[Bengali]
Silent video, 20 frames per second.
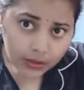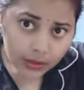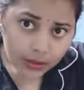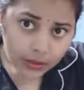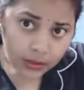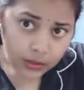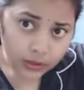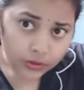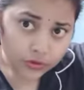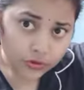
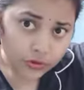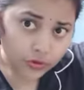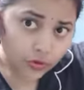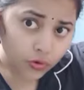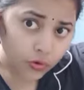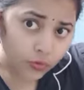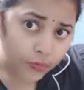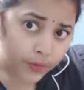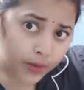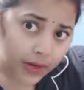এই যে
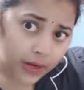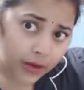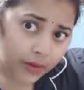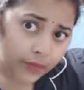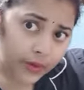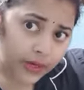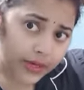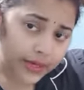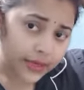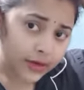খোপা
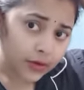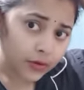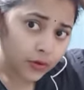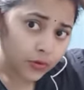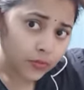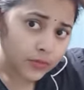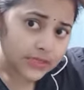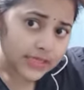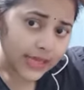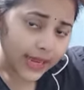বা
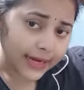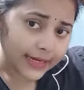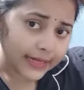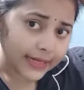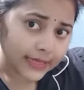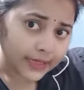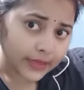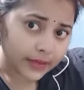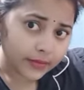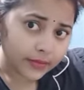এরকম
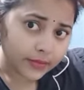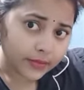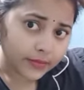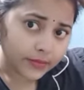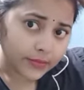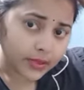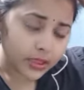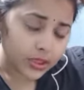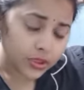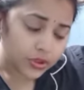সাইডে
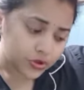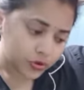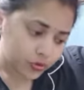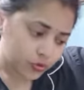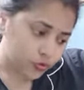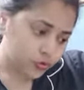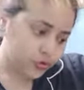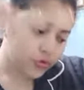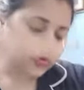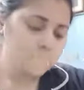মানে
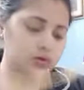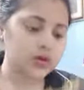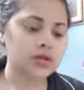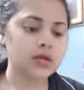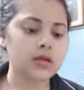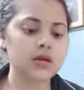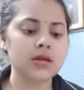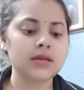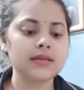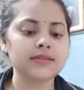সুন্দর
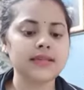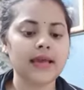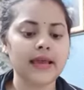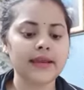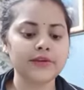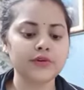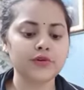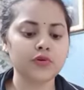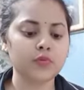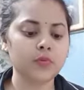সাইড
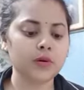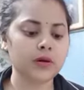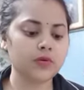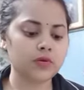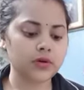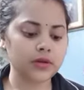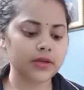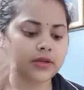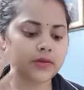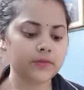খোপা
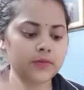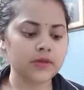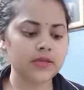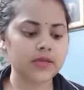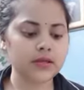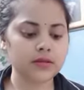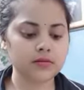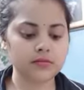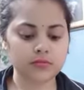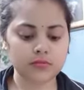করে এমনি
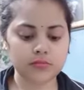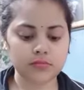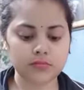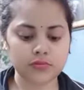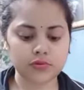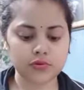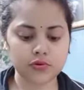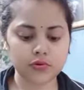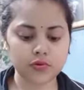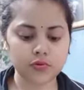
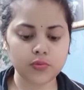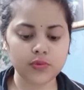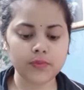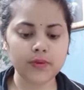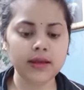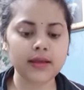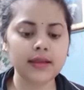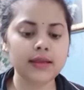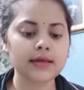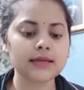তো খুবই
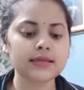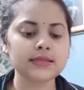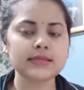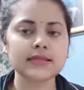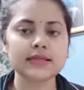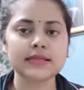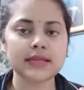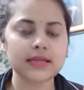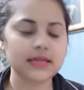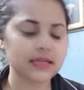ভালো লাগছে
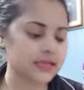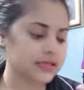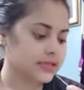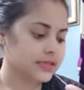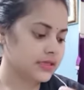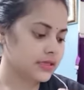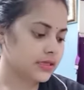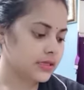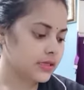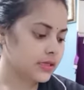এটা
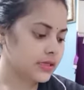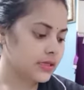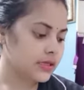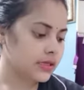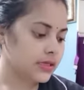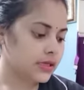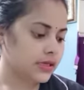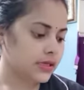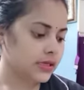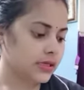নিয়েছি
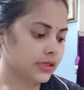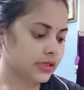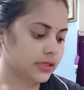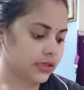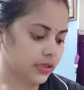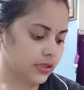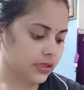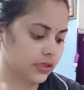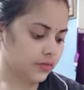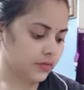
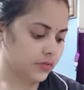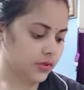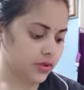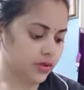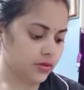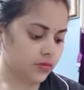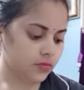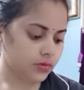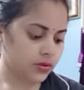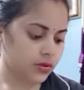এটার দাম নিল
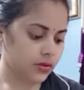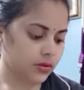মানে